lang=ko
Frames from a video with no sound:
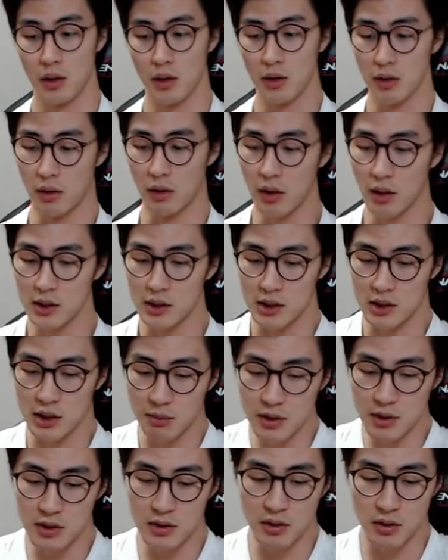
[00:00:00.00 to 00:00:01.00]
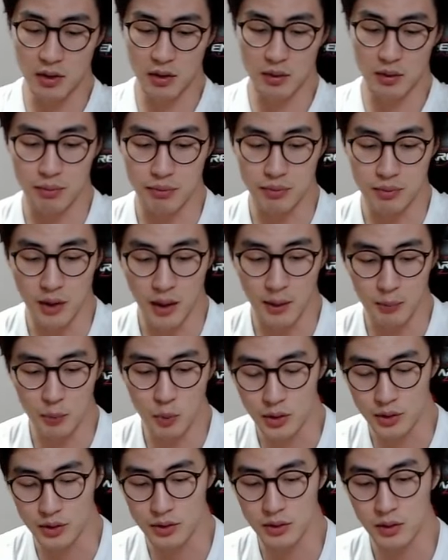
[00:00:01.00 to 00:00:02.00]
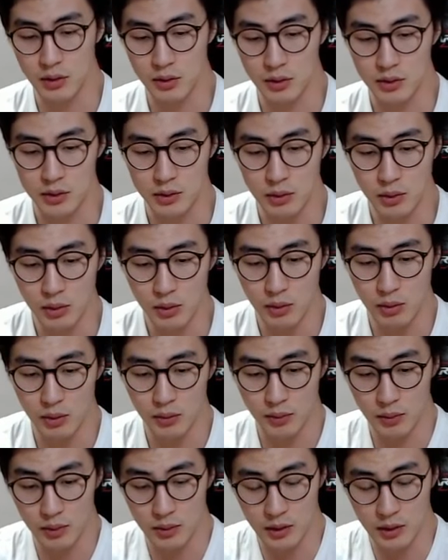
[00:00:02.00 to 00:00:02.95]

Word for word: 어, 여러 가지 심리적인 부담도 있을 것이고,